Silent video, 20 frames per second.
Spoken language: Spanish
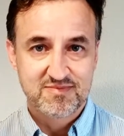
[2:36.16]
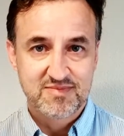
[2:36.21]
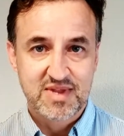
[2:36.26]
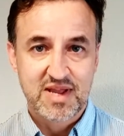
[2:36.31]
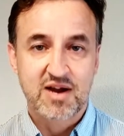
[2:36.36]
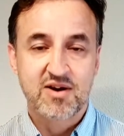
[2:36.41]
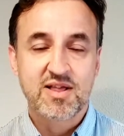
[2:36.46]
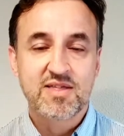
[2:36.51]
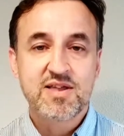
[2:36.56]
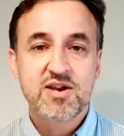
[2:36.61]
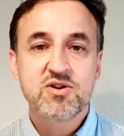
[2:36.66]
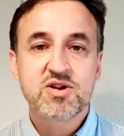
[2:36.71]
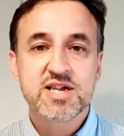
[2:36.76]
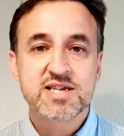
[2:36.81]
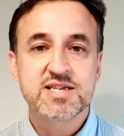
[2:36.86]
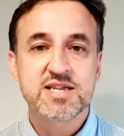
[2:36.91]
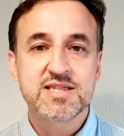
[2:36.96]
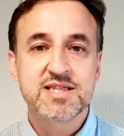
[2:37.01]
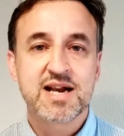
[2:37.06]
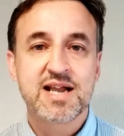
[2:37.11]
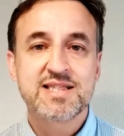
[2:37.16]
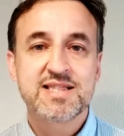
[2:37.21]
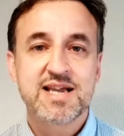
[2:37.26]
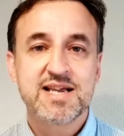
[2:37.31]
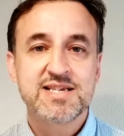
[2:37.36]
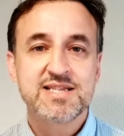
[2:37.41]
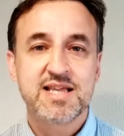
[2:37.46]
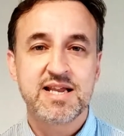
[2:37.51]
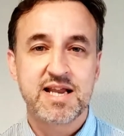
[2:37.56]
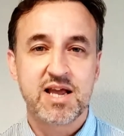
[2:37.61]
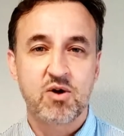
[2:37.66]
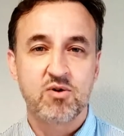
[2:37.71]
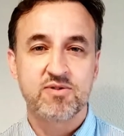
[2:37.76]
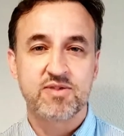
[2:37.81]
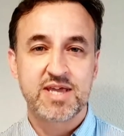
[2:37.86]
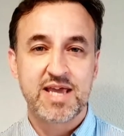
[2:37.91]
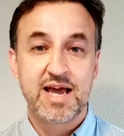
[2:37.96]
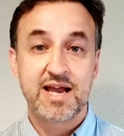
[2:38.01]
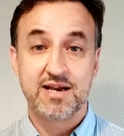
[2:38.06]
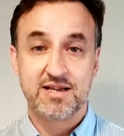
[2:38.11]
Ahora de lo que se trata es de
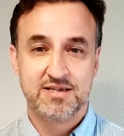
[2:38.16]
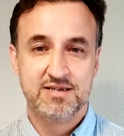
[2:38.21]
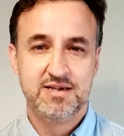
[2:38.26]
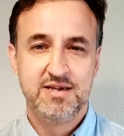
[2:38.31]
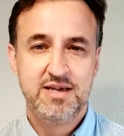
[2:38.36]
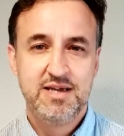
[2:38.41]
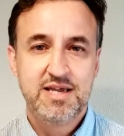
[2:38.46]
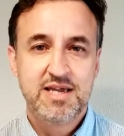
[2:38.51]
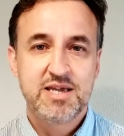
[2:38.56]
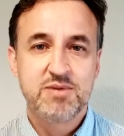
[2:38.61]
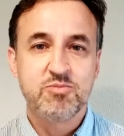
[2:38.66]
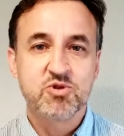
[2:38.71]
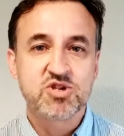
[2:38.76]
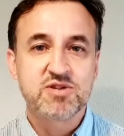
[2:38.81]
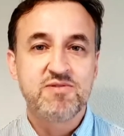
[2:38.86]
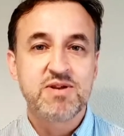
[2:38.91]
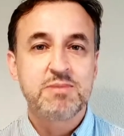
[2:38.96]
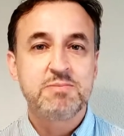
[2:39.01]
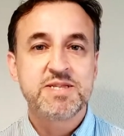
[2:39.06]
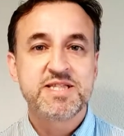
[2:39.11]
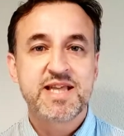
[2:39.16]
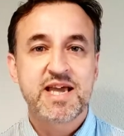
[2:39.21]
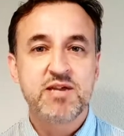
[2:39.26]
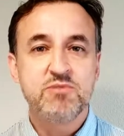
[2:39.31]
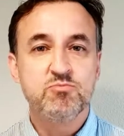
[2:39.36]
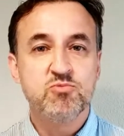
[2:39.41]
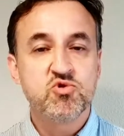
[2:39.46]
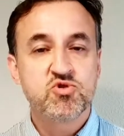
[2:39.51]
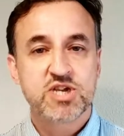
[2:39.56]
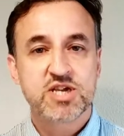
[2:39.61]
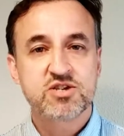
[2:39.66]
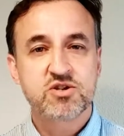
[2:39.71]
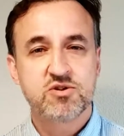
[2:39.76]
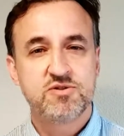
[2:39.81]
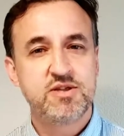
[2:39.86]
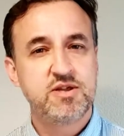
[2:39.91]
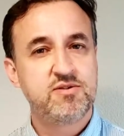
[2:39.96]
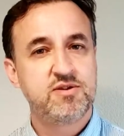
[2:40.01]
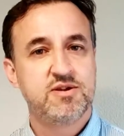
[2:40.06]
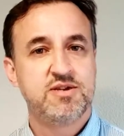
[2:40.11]
negociar y posiblemente hay muchas
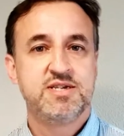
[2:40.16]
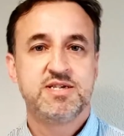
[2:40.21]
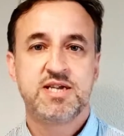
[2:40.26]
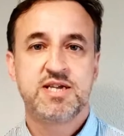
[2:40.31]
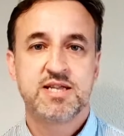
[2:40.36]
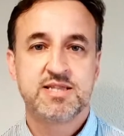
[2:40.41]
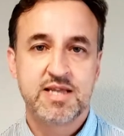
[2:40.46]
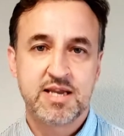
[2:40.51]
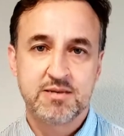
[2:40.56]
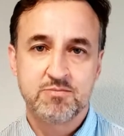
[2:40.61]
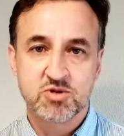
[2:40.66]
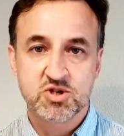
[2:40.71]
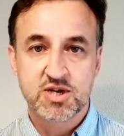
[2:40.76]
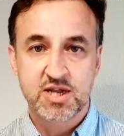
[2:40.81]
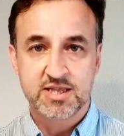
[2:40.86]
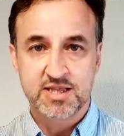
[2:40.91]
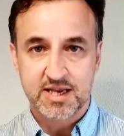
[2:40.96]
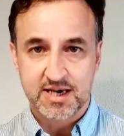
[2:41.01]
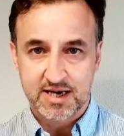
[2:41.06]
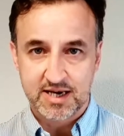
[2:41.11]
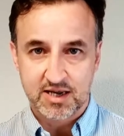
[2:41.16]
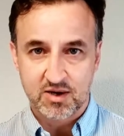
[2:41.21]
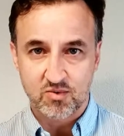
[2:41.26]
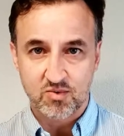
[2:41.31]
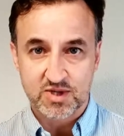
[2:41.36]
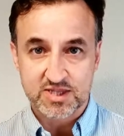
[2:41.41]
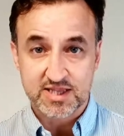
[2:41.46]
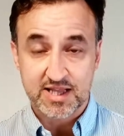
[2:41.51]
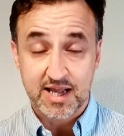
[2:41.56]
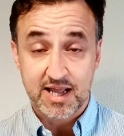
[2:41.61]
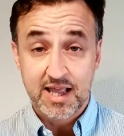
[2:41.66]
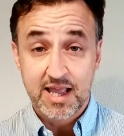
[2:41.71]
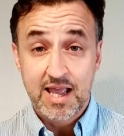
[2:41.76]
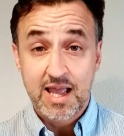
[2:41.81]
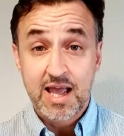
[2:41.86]
condiciones que tenemos que tener en cuenta.